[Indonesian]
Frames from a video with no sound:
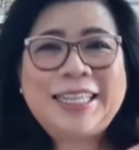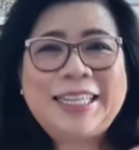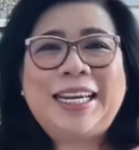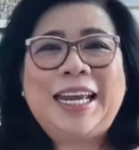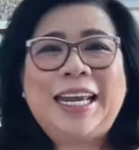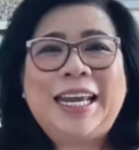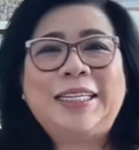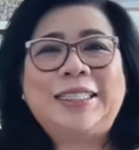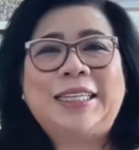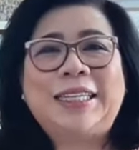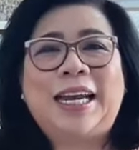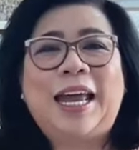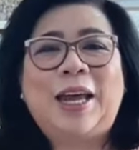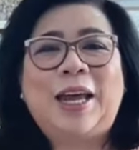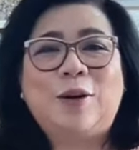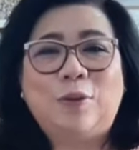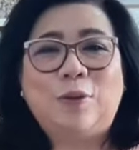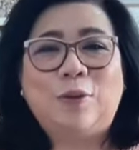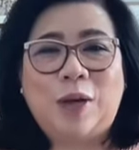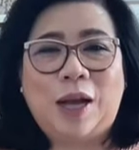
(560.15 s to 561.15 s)
dan
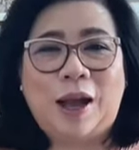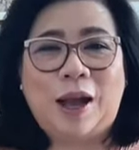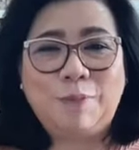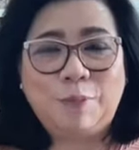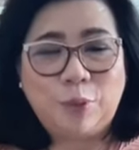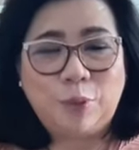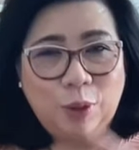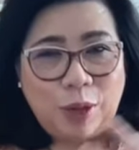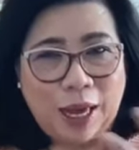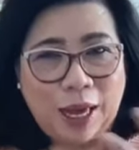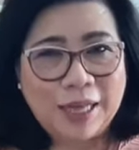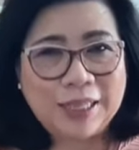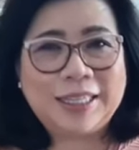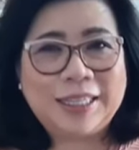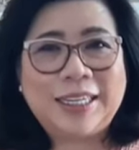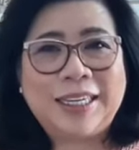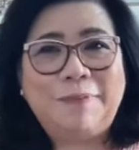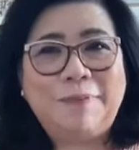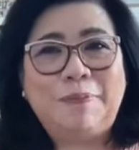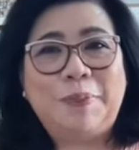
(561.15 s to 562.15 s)
selalu kambuh
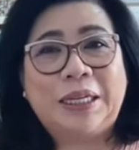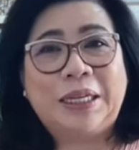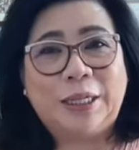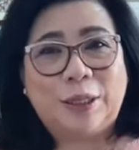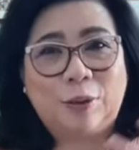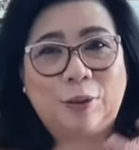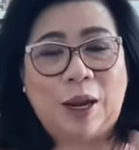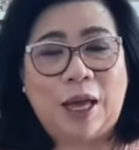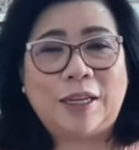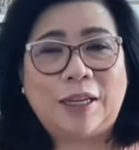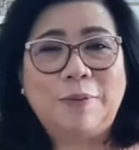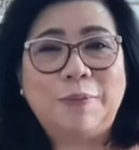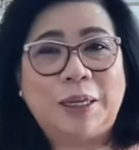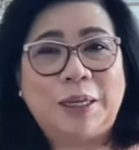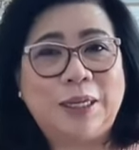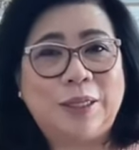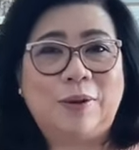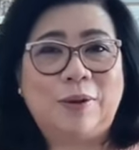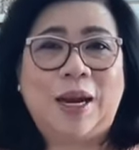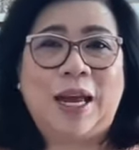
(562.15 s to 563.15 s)
lagi, begitu lagi,
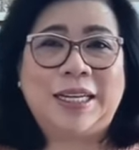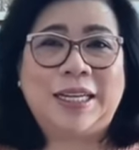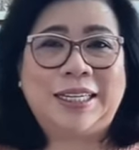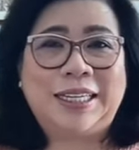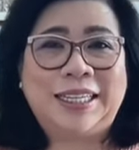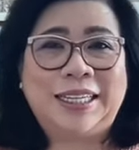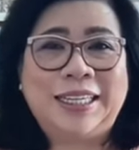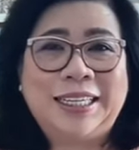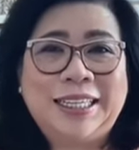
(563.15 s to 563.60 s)
begitu lagi.